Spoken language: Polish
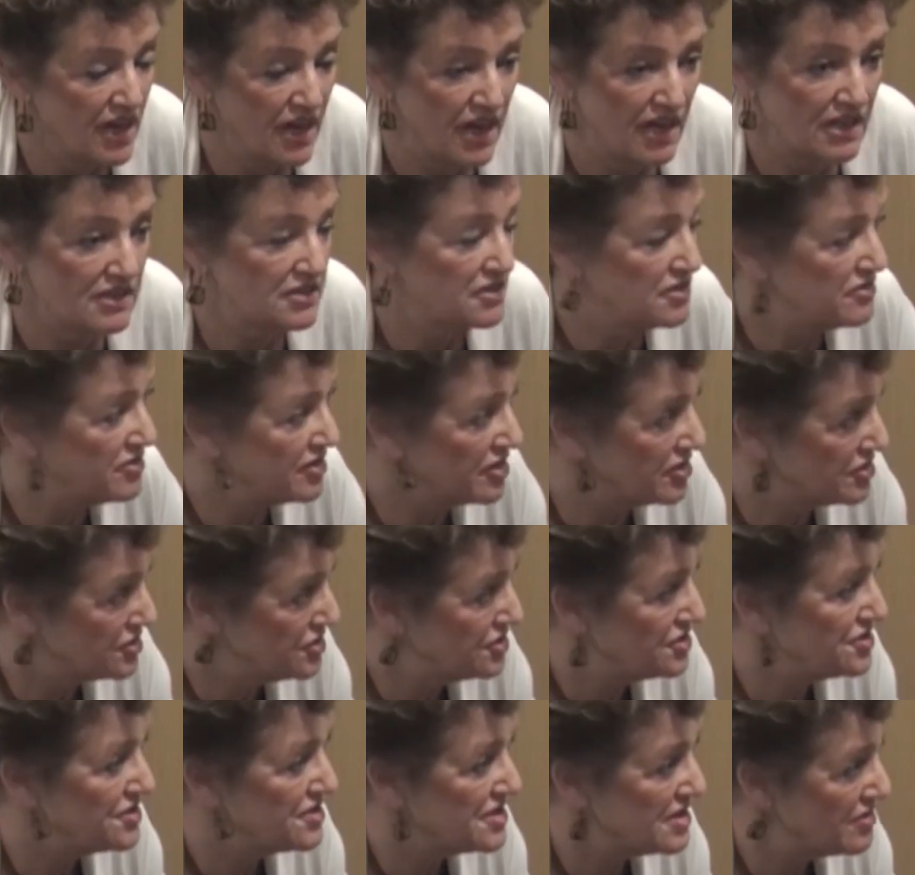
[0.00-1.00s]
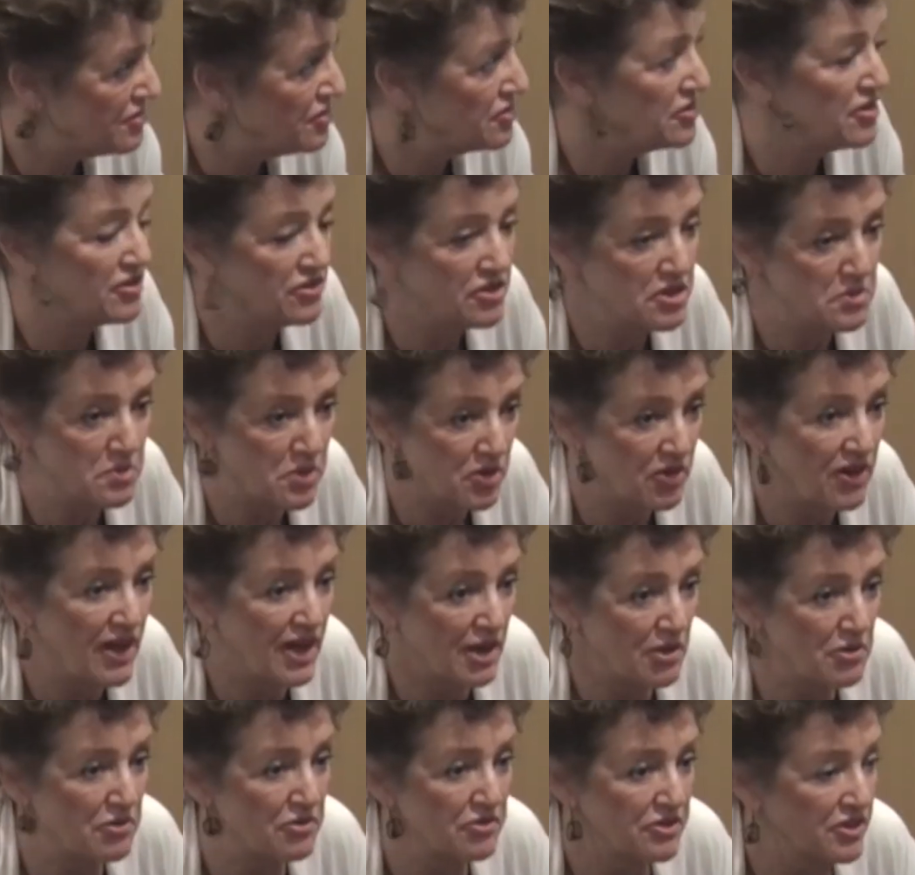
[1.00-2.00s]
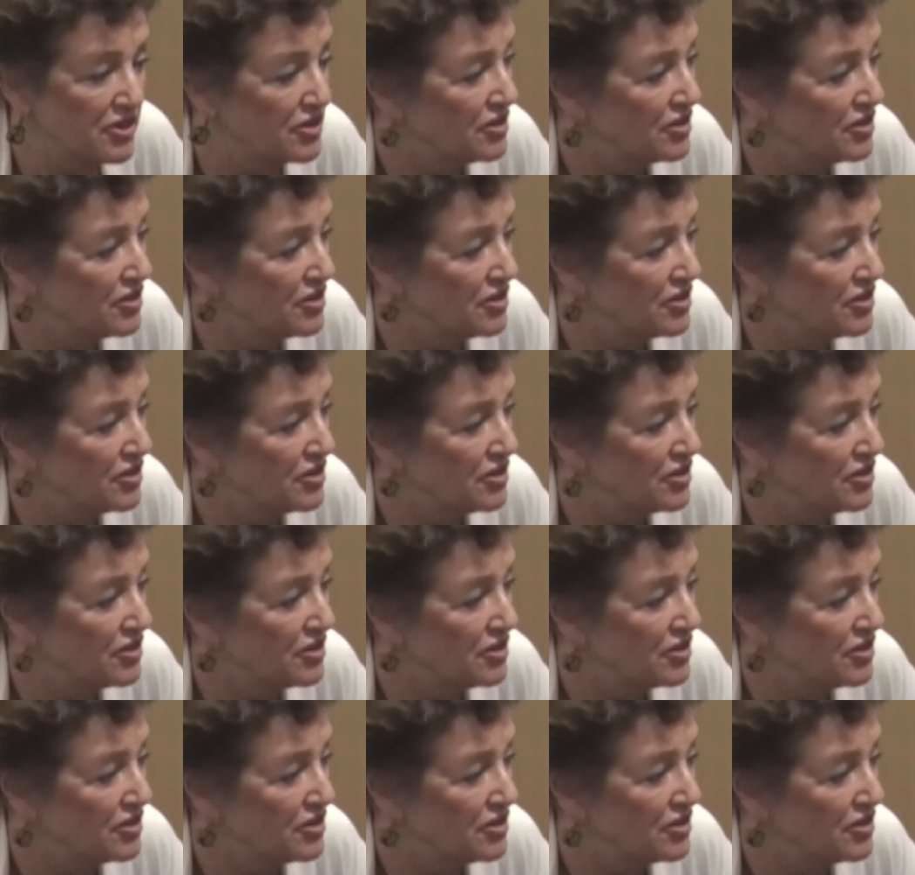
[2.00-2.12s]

aktywności zawodowej Polaków.